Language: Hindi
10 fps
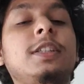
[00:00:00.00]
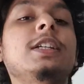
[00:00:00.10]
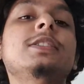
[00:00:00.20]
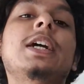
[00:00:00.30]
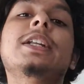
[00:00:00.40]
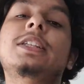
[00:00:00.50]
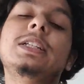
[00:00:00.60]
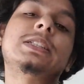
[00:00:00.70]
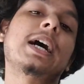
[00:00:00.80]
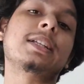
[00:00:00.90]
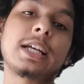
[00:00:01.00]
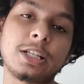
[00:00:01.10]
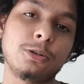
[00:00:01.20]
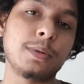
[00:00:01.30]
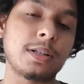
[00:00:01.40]
तीन साढ़े तीन चार
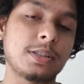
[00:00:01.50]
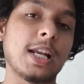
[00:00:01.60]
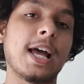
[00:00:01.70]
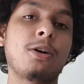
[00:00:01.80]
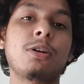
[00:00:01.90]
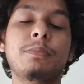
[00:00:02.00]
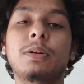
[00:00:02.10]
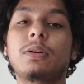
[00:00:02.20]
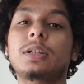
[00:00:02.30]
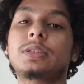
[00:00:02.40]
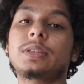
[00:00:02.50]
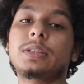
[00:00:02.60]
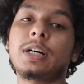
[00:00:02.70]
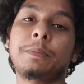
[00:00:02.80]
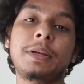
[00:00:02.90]
हजार किलोमीटर चलाया होगा बिकॉज
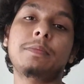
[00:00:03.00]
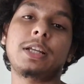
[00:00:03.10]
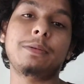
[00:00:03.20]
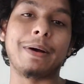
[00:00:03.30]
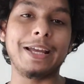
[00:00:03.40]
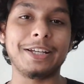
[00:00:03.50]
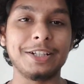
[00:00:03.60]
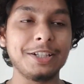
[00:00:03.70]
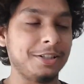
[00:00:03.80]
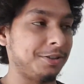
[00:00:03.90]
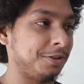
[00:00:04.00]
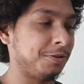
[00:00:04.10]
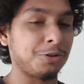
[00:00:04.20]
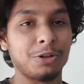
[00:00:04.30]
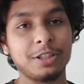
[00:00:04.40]
अभी मेरी बाइक ने
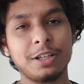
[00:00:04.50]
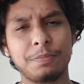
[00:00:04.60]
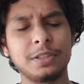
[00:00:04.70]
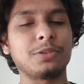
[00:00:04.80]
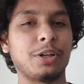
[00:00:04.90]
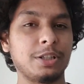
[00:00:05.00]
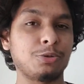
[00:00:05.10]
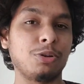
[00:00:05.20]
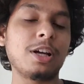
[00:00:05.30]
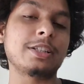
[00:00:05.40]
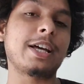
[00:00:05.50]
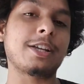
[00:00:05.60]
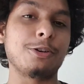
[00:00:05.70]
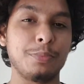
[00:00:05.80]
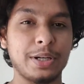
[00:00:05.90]
चौदह सॉरी सोलह
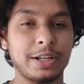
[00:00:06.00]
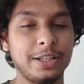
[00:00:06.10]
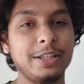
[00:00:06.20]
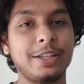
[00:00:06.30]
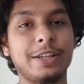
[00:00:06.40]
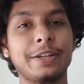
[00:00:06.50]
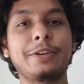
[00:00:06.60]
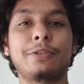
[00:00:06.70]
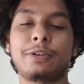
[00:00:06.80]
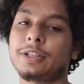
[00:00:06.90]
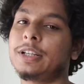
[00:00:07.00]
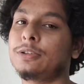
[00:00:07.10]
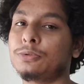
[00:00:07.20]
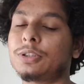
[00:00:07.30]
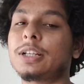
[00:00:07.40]
हज़ार किलोमीटर ही किए हैं और
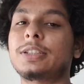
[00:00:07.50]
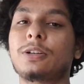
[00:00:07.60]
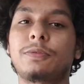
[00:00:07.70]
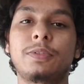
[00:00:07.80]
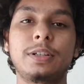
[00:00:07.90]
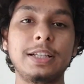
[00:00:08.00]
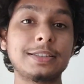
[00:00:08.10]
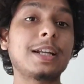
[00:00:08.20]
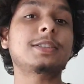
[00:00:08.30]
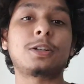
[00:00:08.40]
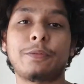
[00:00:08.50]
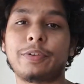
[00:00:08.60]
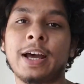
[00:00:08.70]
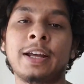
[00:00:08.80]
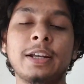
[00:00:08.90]
ये दूसरा सेट ऑफ तीसरा सेट
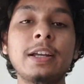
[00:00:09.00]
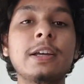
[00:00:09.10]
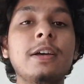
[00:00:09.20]
ऑफ टायर है